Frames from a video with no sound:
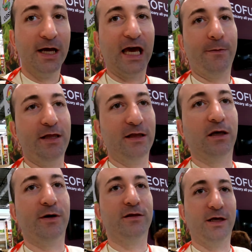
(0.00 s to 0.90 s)
que
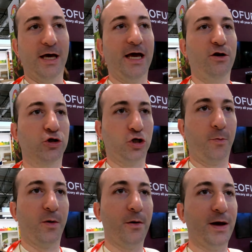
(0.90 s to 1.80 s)
evidentemente en nuestro
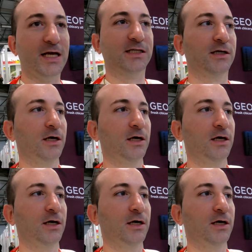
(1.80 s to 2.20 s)
propio país